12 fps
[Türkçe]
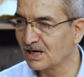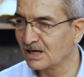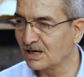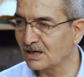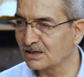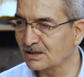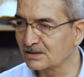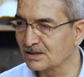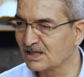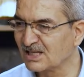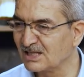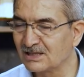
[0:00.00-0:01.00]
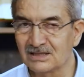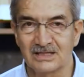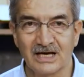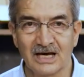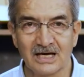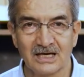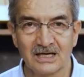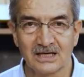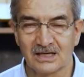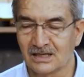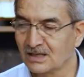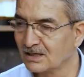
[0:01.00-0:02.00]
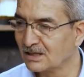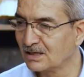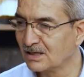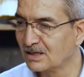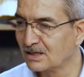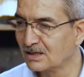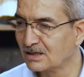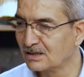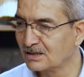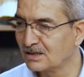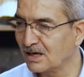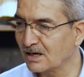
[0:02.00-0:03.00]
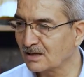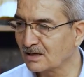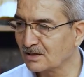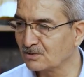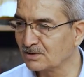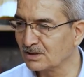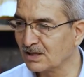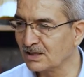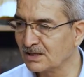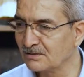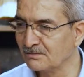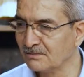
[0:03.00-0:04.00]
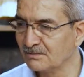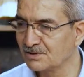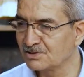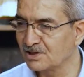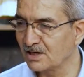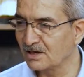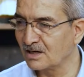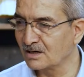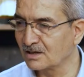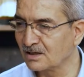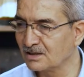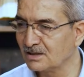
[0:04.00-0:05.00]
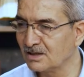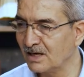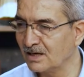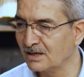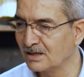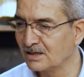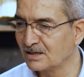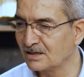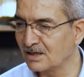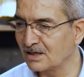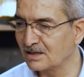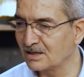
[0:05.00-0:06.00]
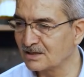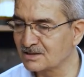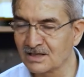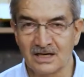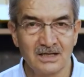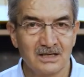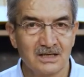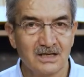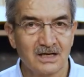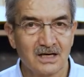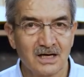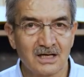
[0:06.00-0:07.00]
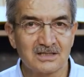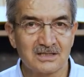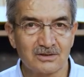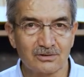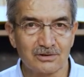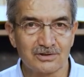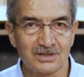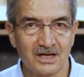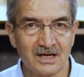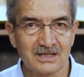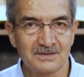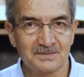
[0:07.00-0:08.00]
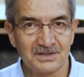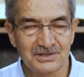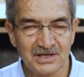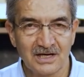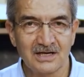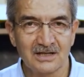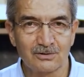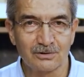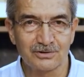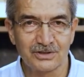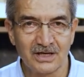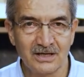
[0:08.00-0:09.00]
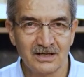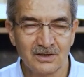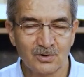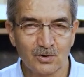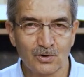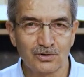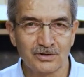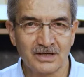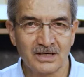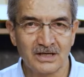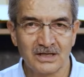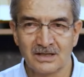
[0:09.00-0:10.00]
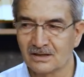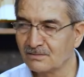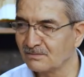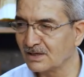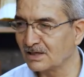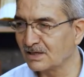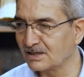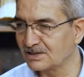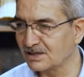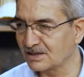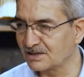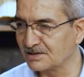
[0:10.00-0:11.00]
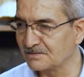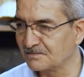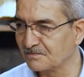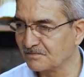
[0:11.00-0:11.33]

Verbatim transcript: lagadı kitte terkenu ileyhim şeyen galile neredeyse az da olsa az bir şeyle de olsa onlara meyledecektin.